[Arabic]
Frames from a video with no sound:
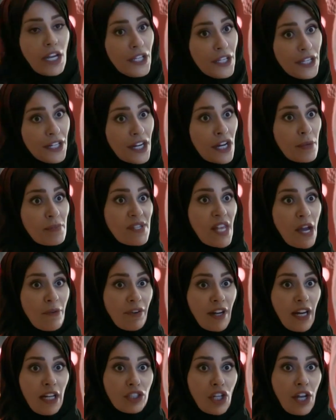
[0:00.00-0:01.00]
الحين انا
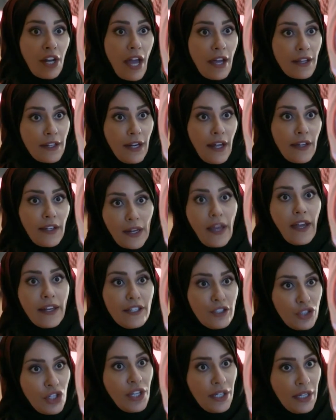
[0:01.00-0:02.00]
مسافر علشان اكل اكل
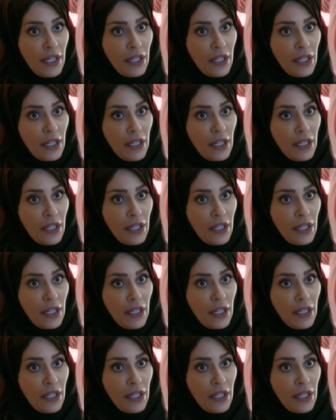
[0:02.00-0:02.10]
خليجي